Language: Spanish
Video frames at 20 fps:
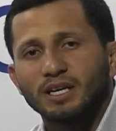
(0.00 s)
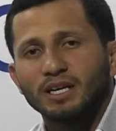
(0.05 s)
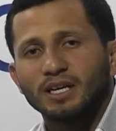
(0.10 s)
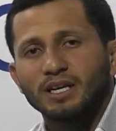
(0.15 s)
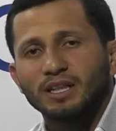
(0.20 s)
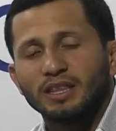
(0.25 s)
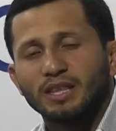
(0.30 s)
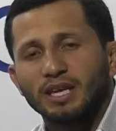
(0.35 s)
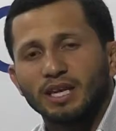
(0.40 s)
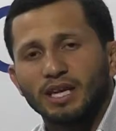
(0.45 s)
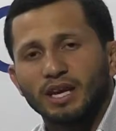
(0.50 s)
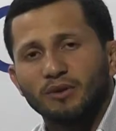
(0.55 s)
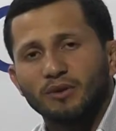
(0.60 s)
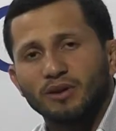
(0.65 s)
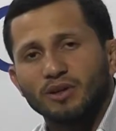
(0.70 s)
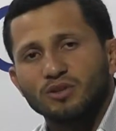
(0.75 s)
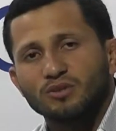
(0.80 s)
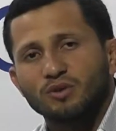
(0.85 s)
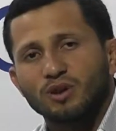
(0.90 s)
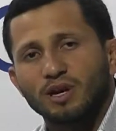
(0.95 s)
de que
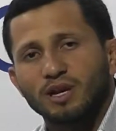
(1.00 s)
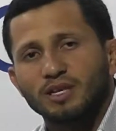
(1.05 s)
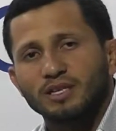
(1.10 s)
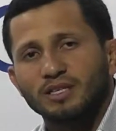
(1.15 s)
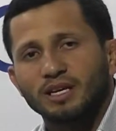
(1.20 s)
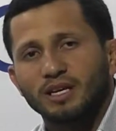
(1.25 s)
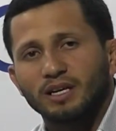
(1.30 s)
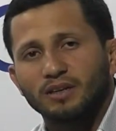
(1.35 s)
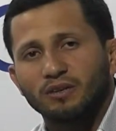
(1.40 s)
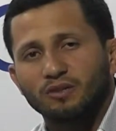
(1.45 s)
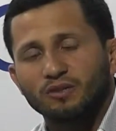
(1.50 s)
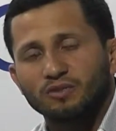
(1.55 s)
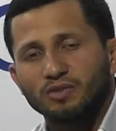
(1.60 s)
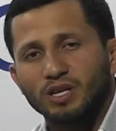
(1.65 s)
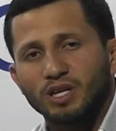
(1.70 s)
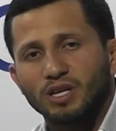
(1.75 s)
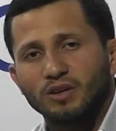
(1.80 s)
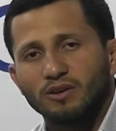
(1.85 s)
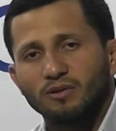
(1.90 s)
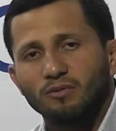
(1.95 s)
Venezuela sea reconocida a
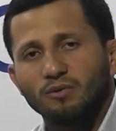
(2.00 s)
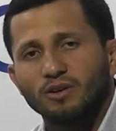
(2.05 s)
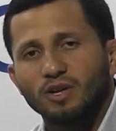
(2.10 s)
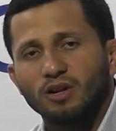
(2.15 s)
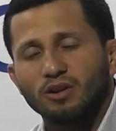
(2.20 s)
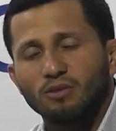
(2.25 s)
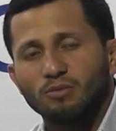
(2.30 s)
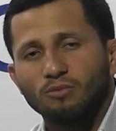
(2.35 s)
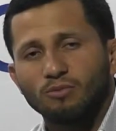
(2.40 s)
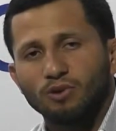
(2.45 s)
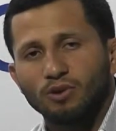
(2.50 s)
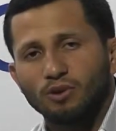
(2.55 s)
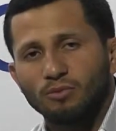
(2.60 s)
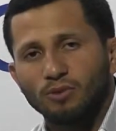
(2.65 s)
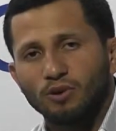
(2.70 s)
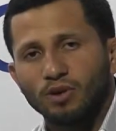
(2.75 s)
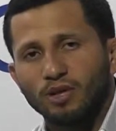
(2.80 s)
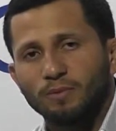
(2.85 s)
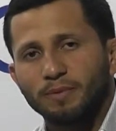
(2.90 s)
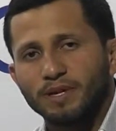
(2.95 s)
nivel mundial como uno de los
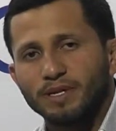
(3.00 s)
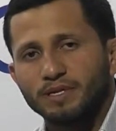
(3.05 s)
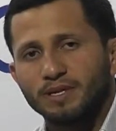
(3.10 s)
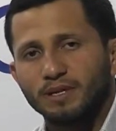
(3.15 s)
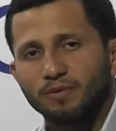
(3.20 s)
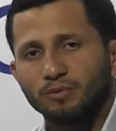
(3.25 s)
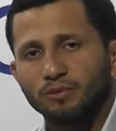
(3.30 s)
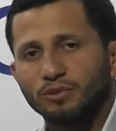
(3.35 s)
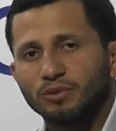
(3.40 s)
mejores países del mundo.